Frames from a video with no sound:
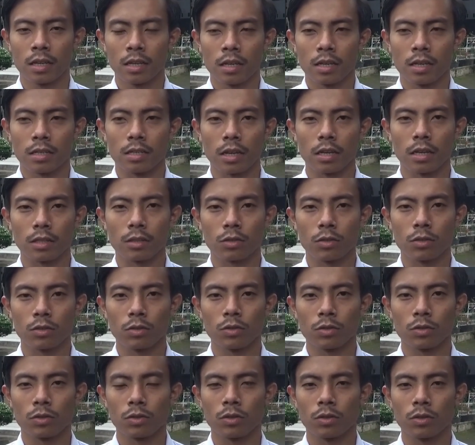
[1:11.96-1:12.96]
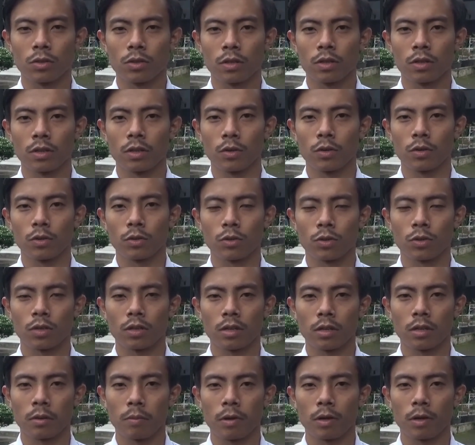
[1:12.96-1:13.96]
yaitu untuk
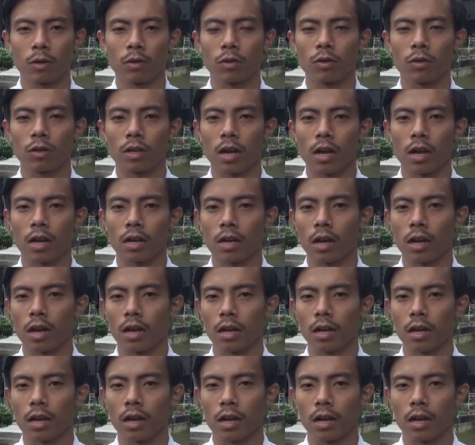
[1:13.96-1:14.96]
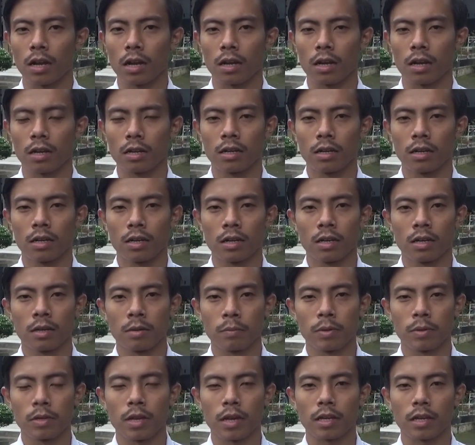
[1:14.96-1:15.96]
menurunkan angka
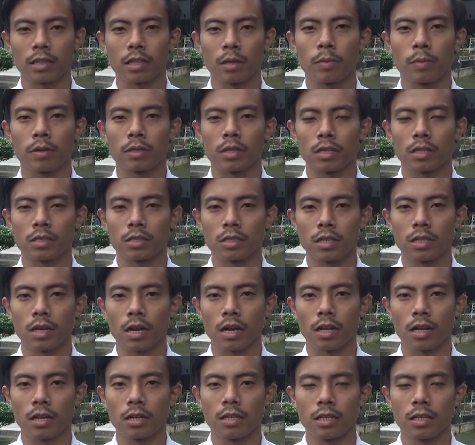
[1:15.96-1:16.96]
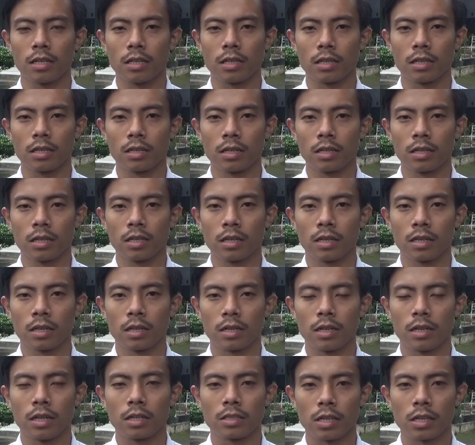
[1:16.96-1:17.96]
penyakit hipertensi yang ada di
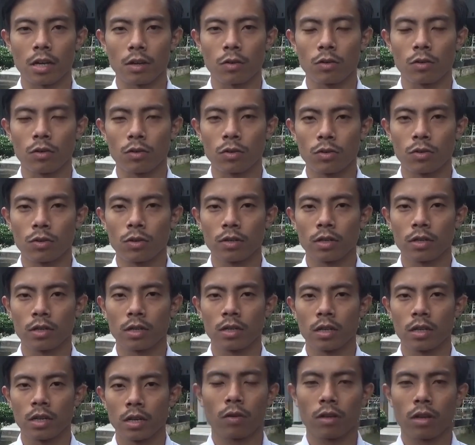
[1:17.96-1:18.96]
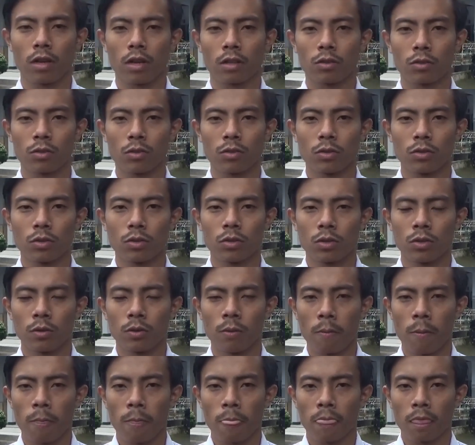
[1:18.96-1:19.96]
Desa Kelungkung, yaitu
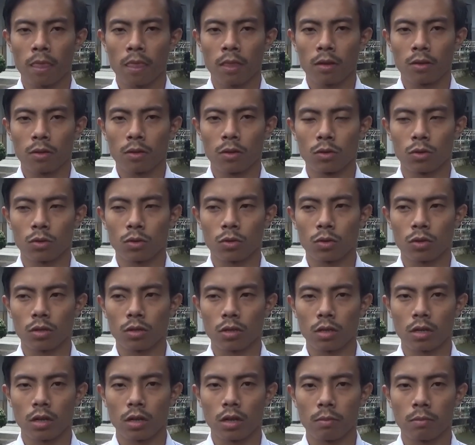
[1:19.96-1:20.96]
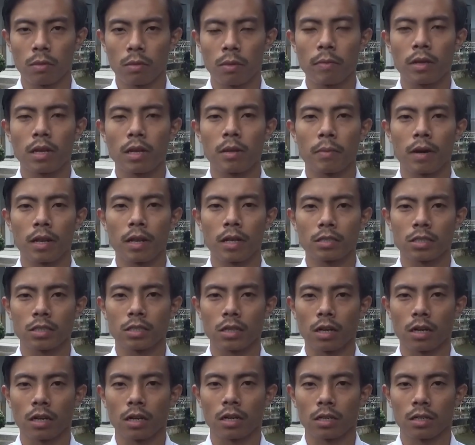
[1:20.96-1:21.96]
untuk eh,
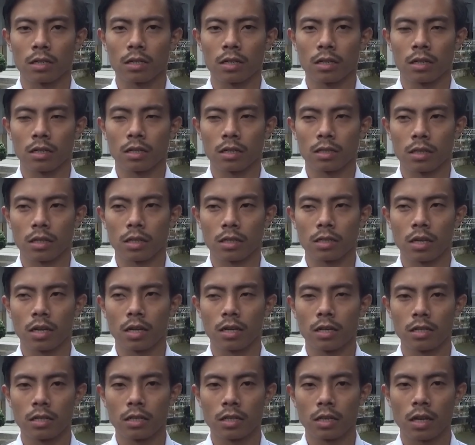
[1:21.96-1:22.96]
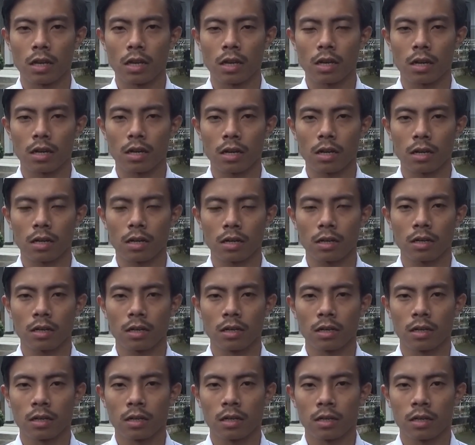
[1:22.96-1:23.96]
meminimalisir terjadinya
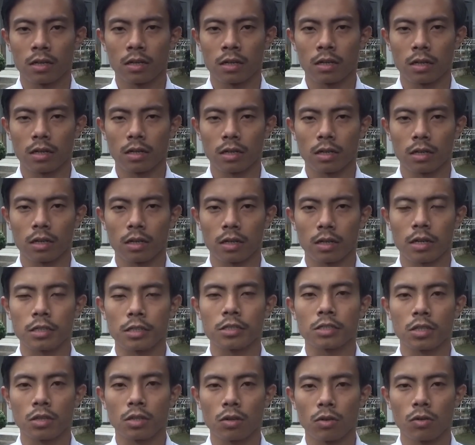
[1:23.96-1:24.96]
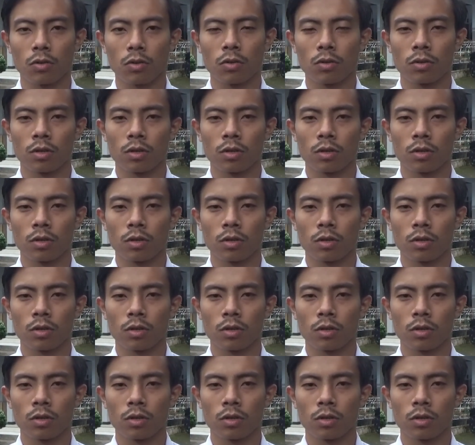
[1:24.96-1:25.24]
uh, risiko